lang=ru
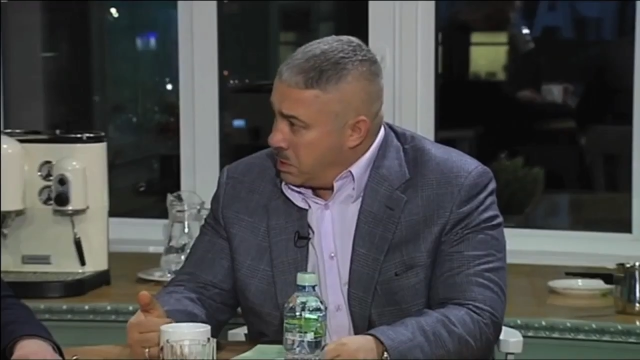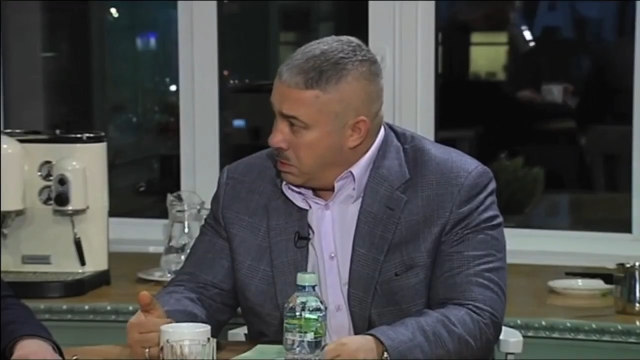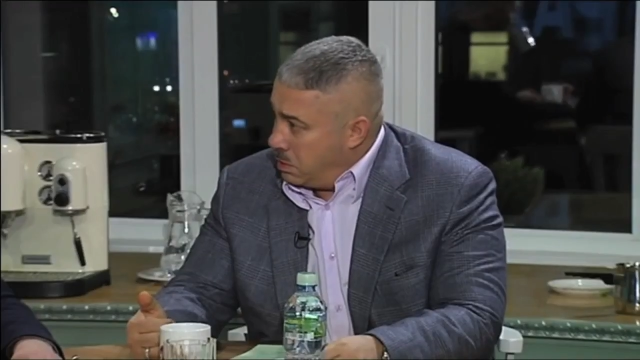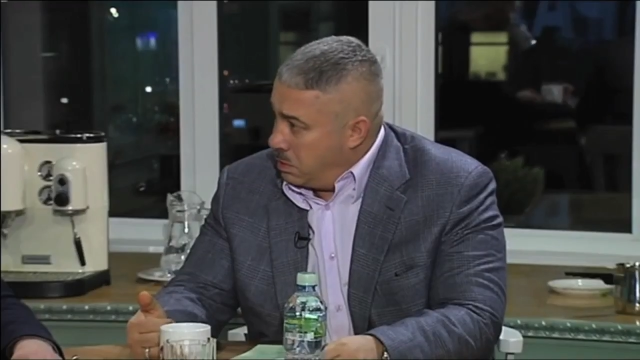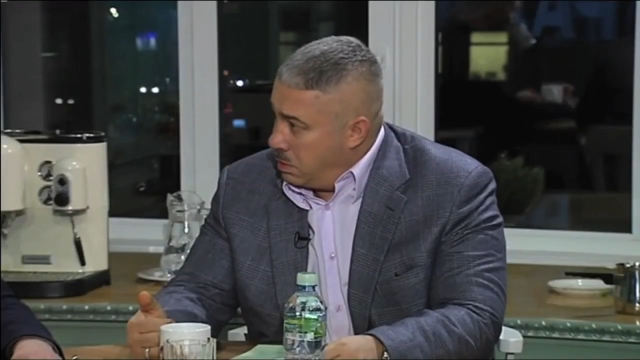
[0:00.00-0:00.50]

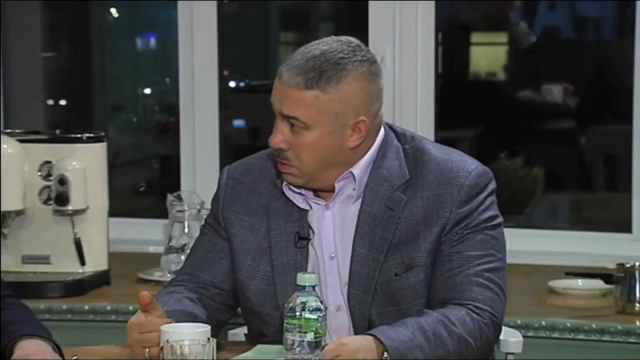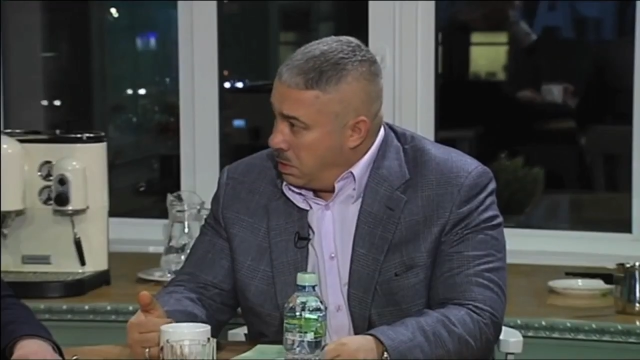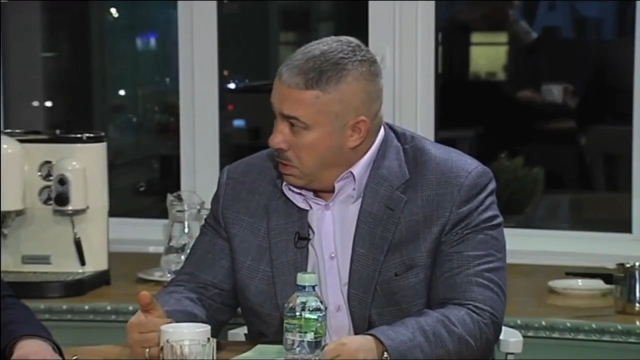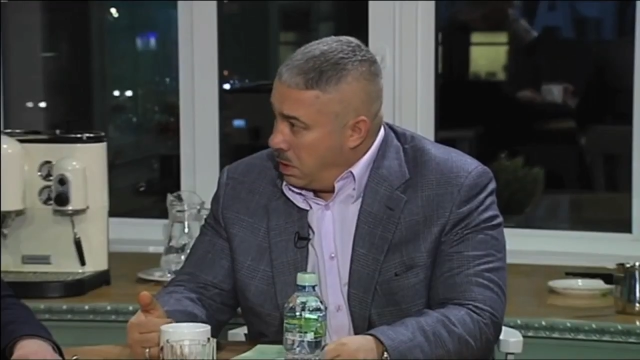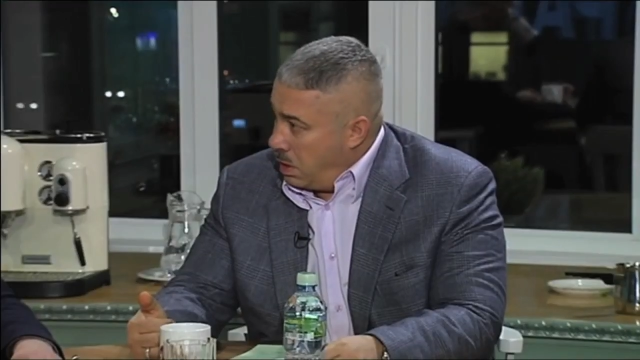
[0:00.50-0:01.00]
–
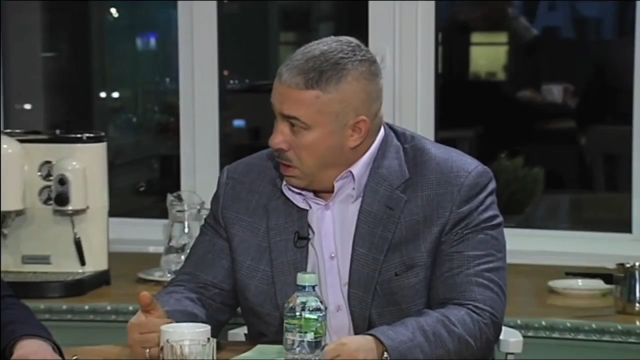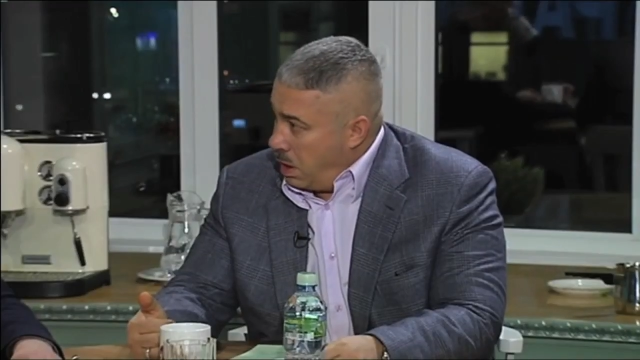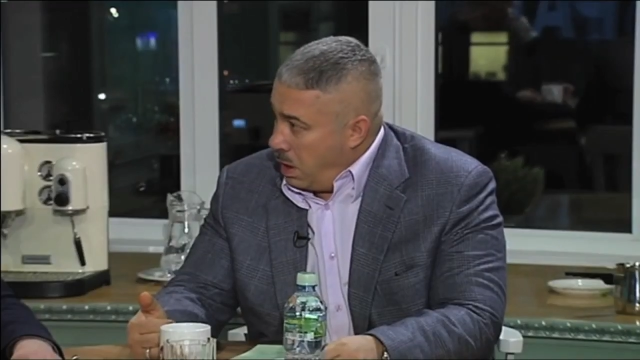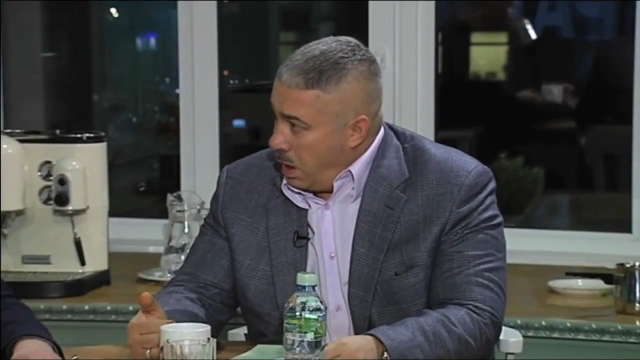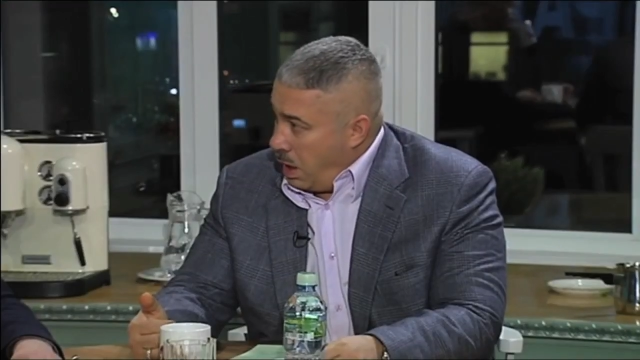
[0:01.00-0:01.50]

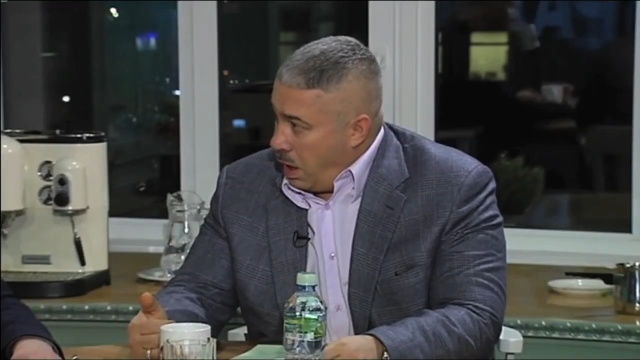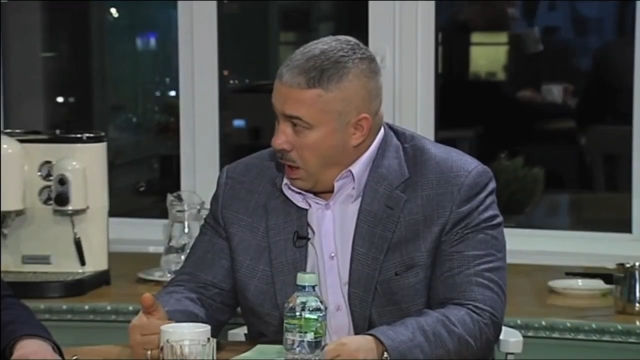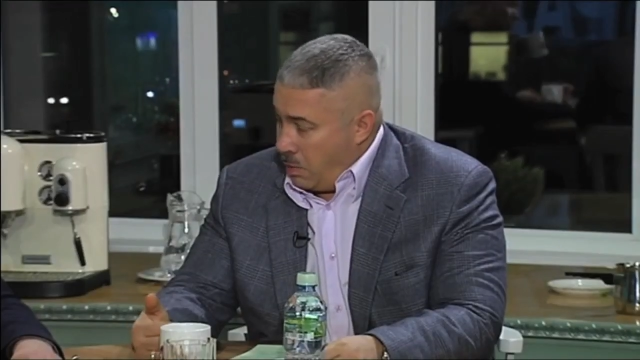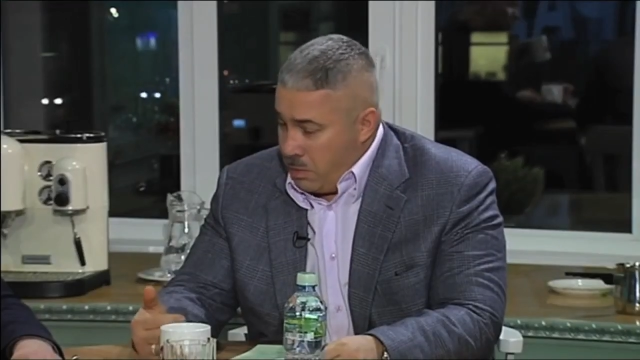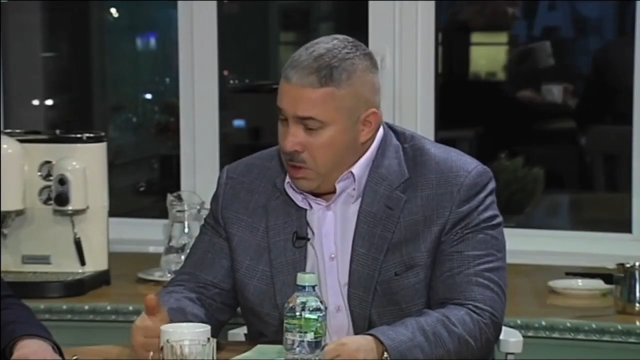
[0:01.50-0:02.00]

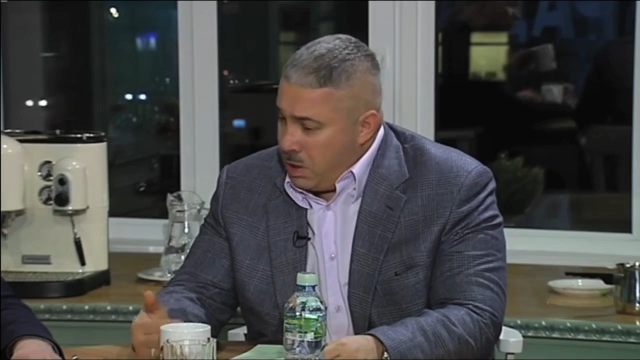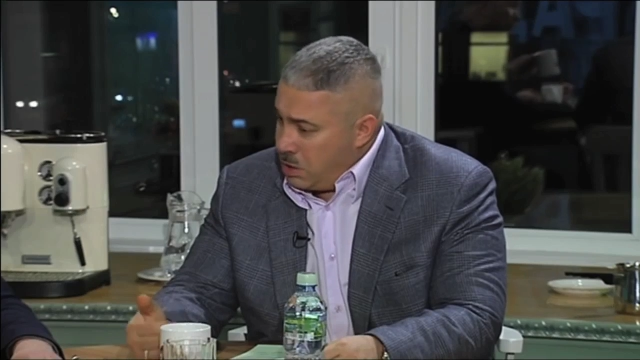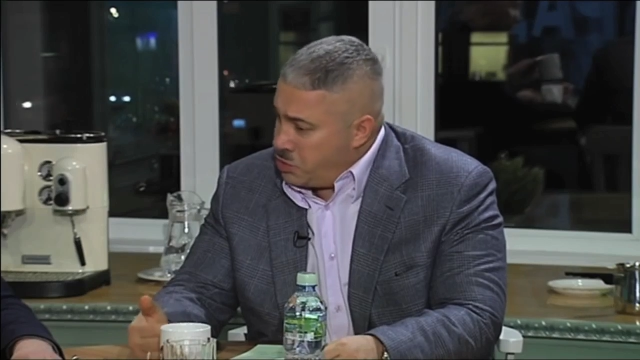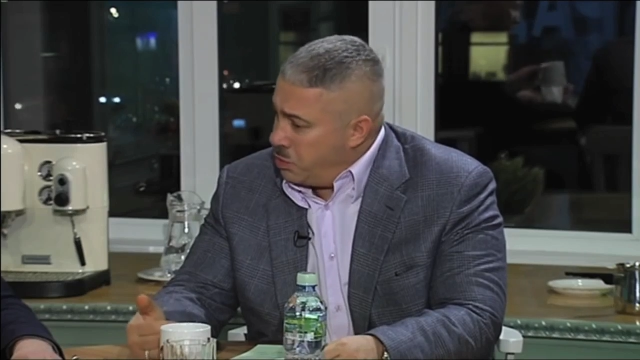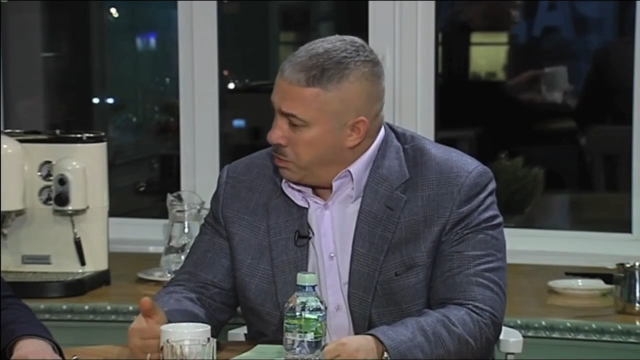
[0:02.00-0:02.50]
а мы
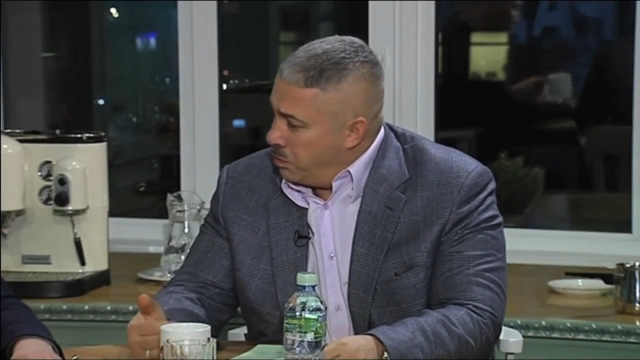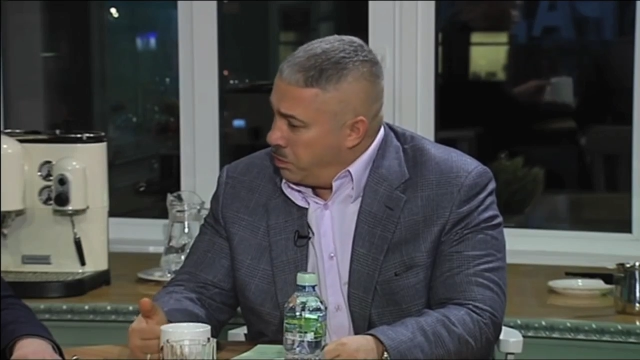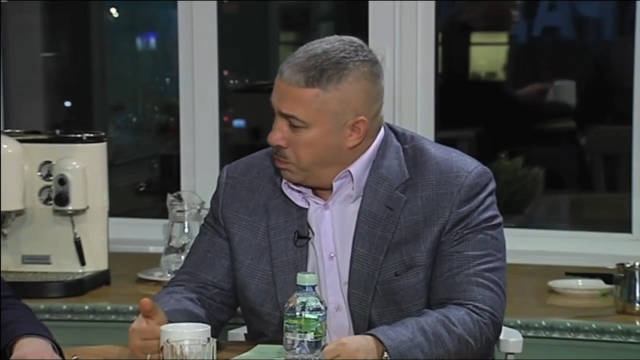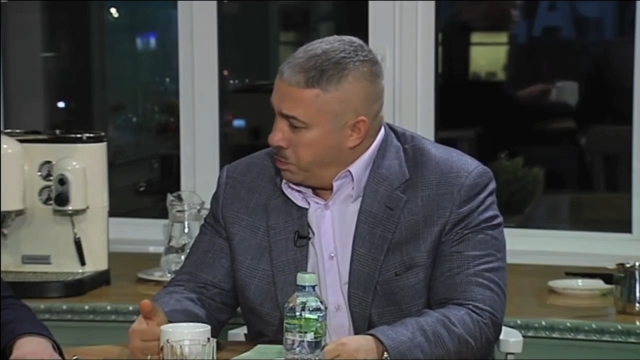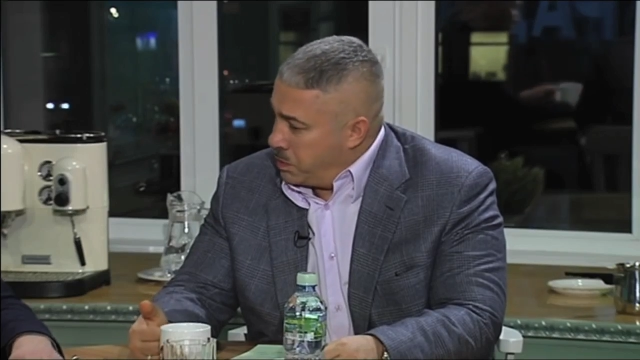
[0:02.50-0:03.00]
хорошо в
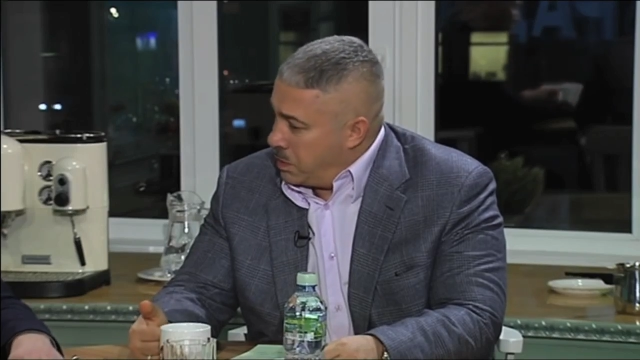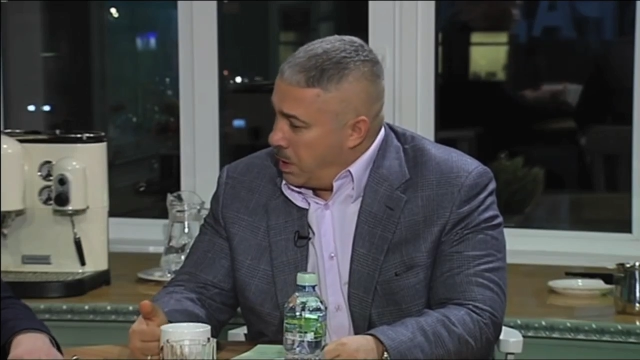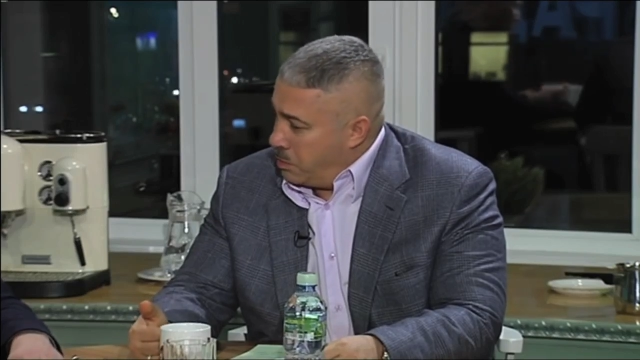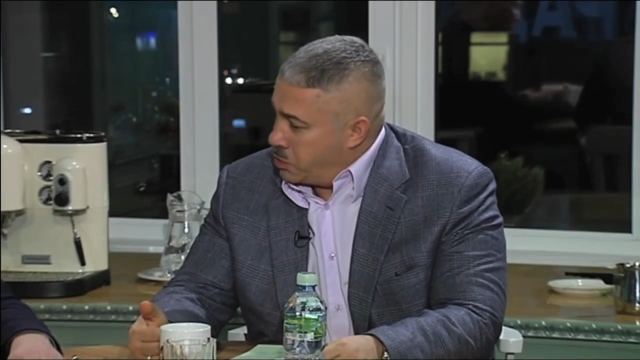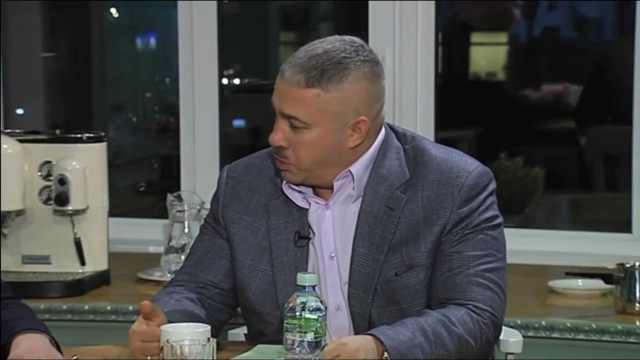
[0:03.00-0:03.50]
Европе знаем,